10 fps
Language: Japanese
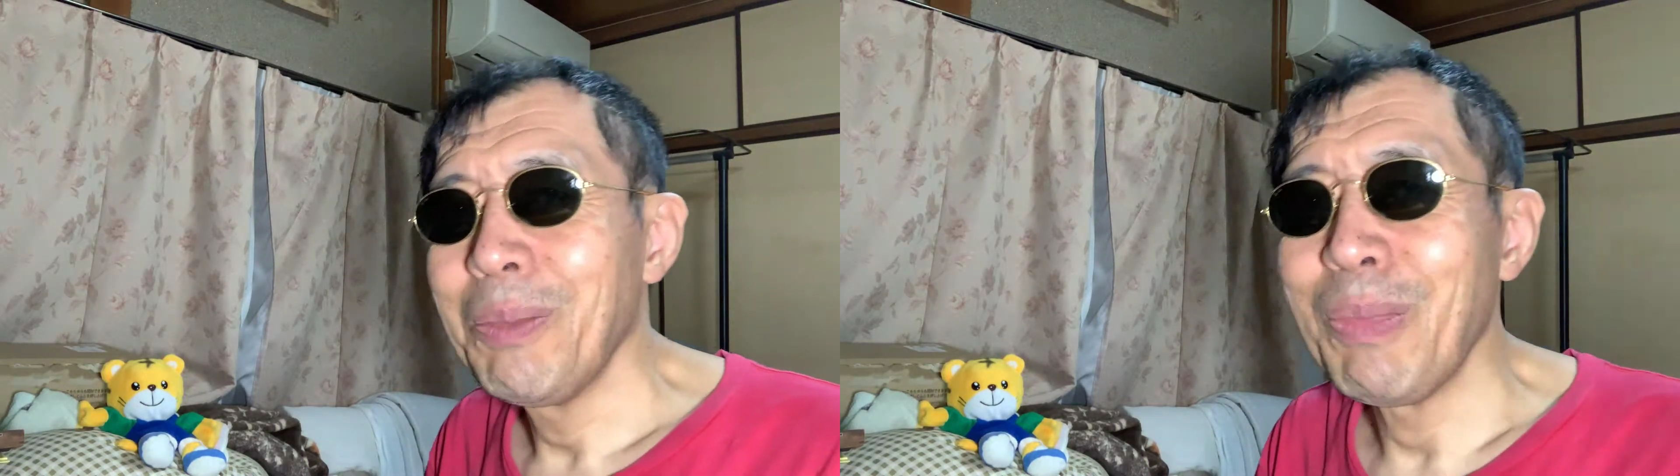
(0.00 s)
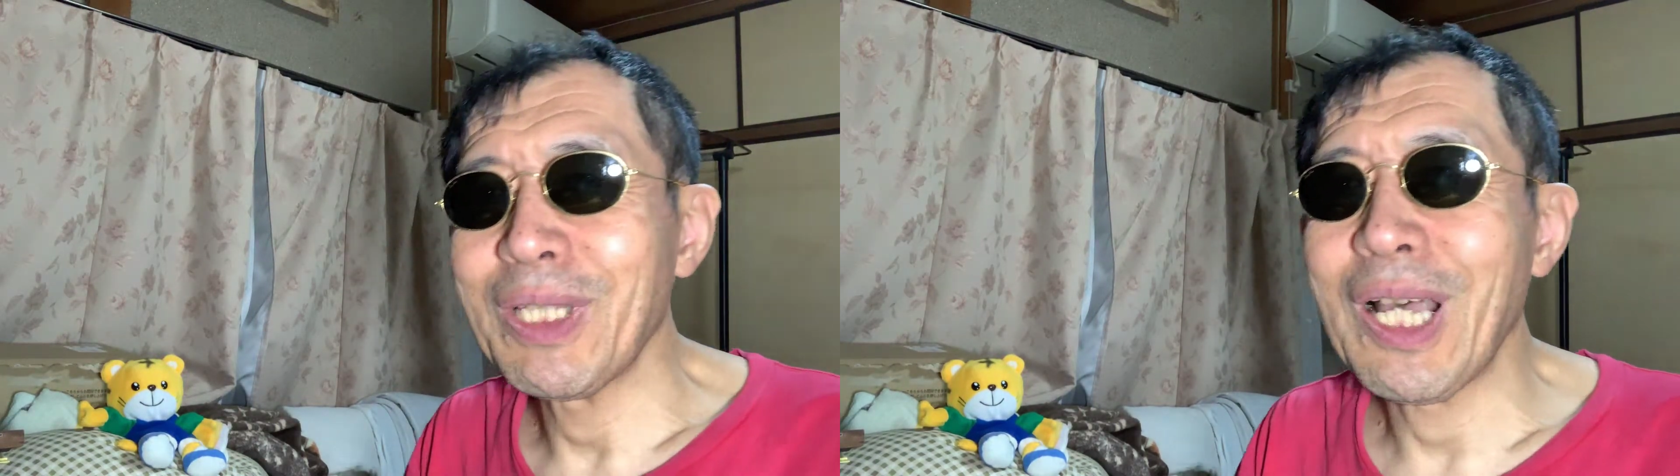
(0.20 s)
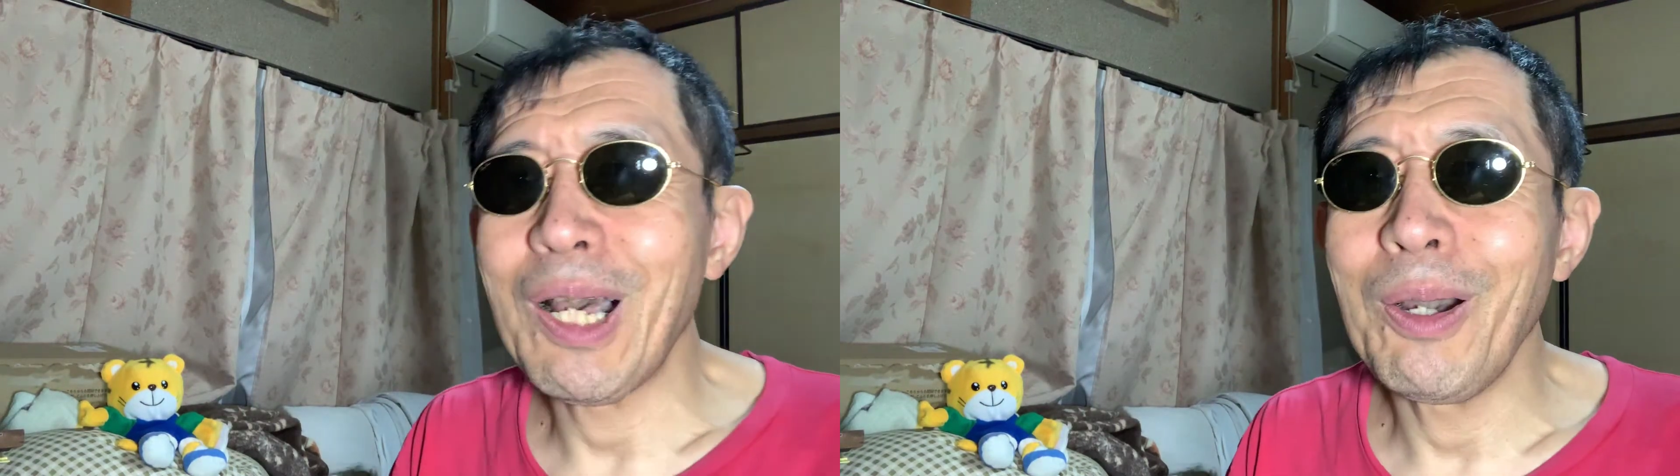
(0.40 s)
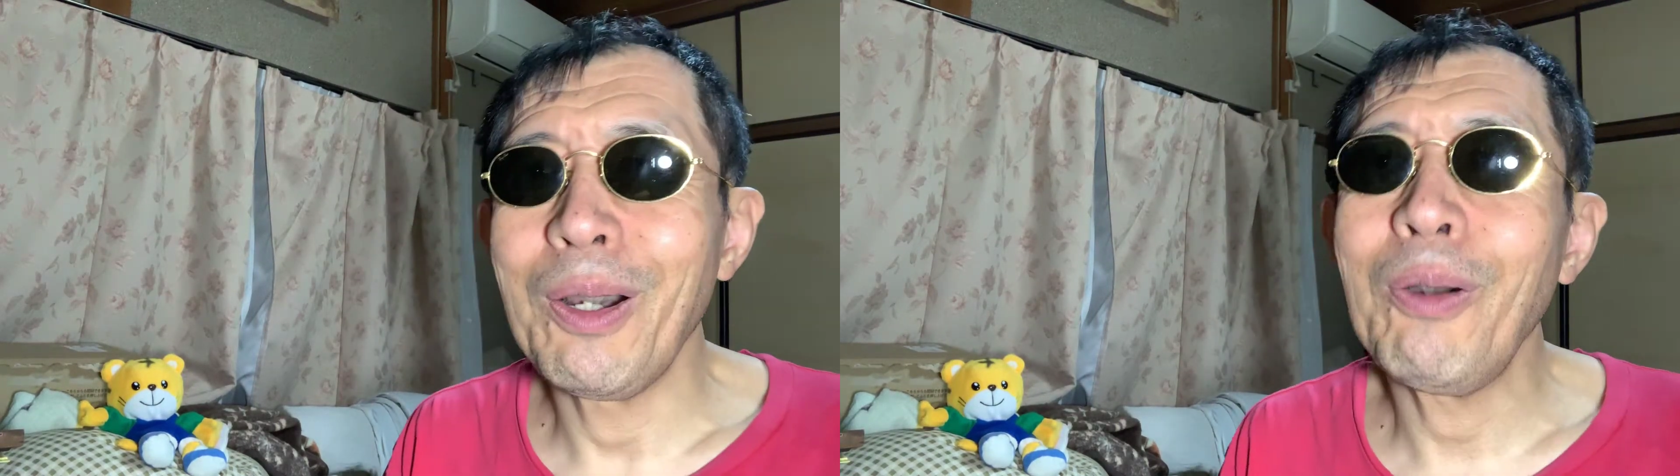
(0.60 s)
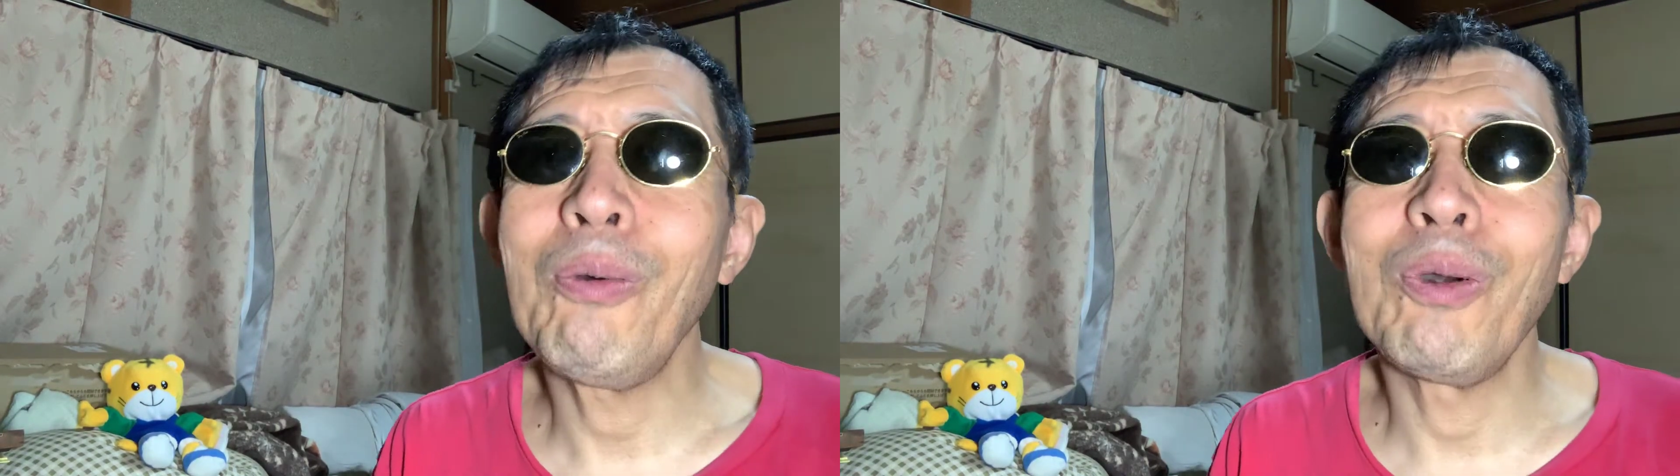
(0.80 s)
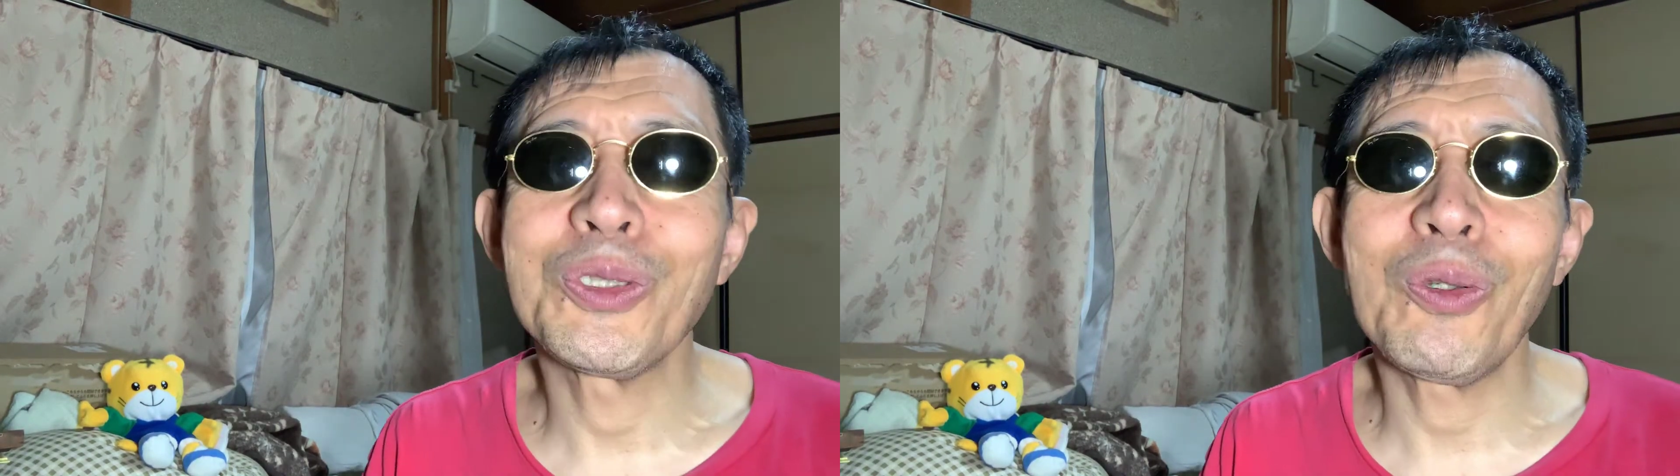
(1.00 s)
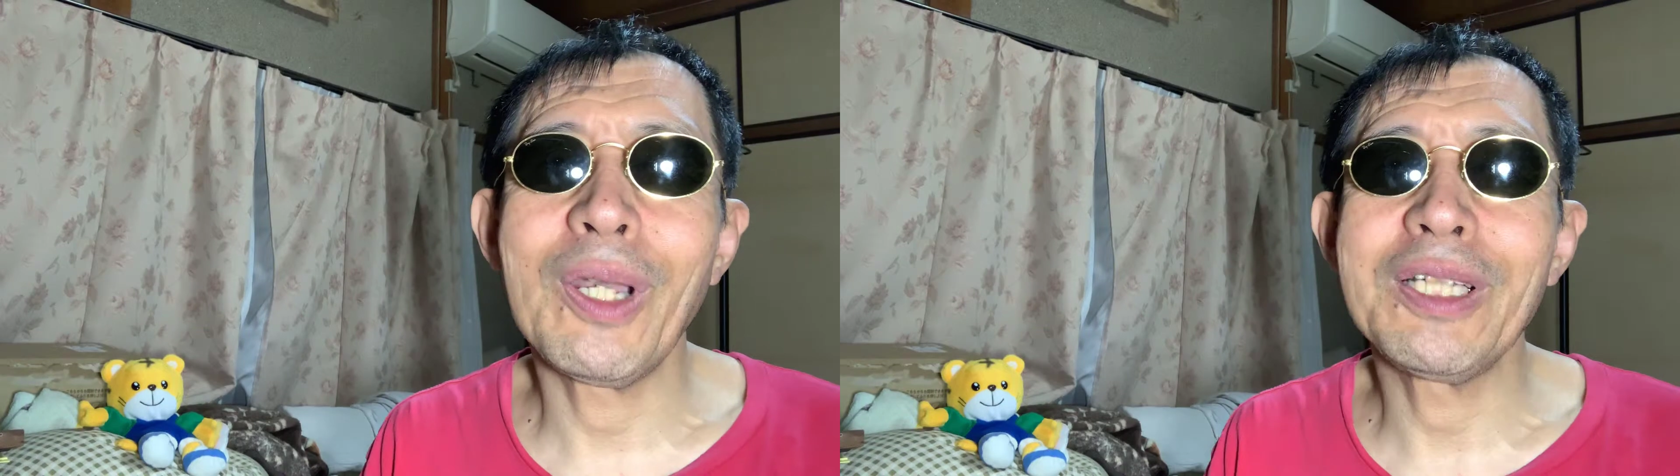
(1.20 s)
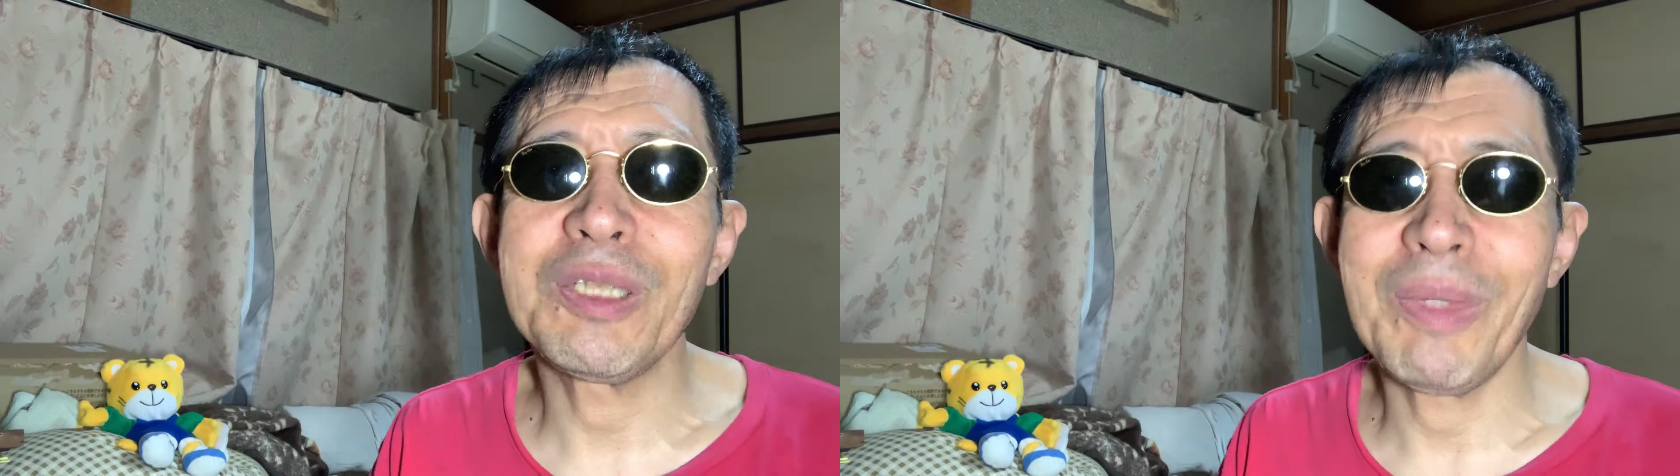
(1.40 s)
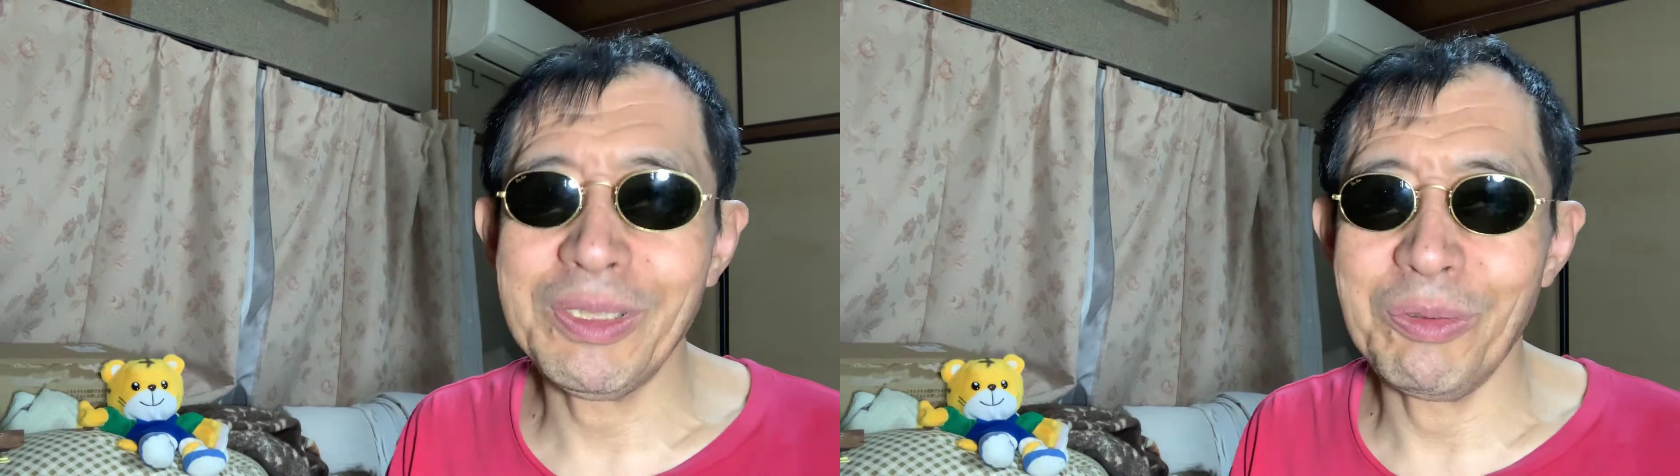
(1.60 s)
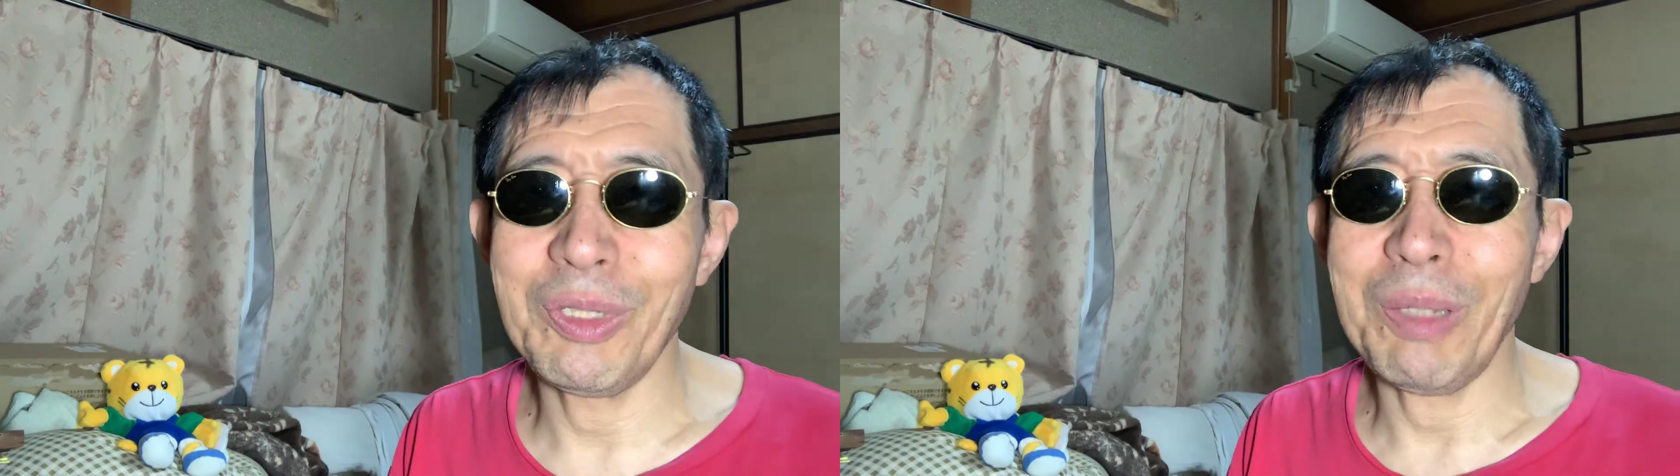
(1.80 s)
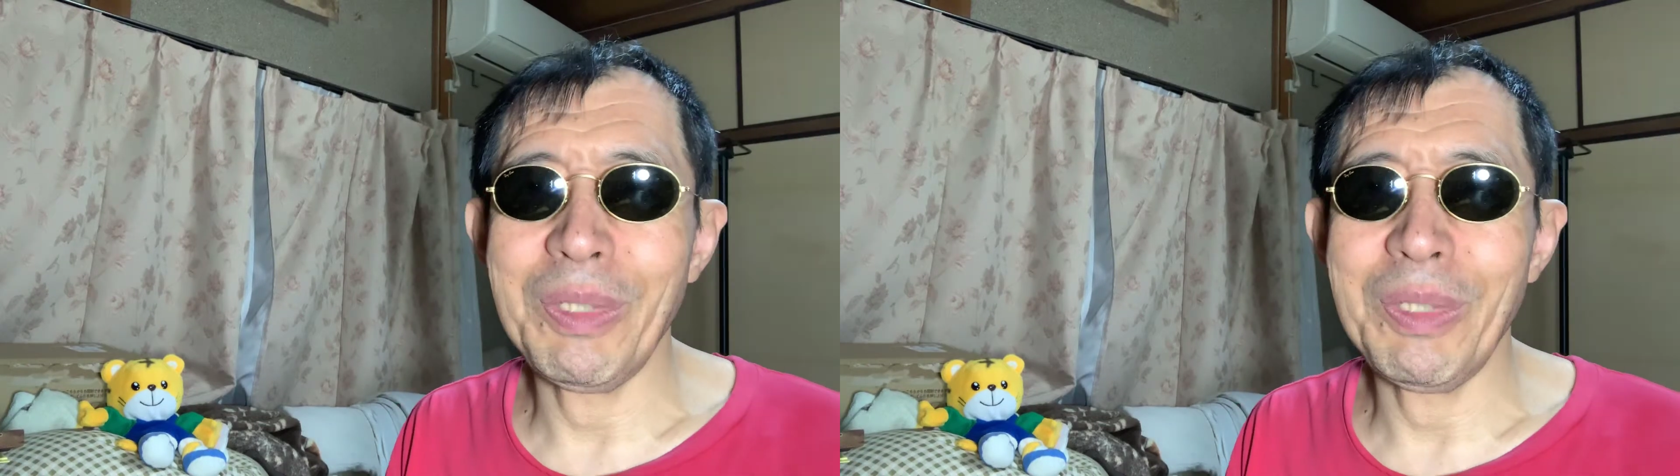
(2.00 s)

また本を紹介しますので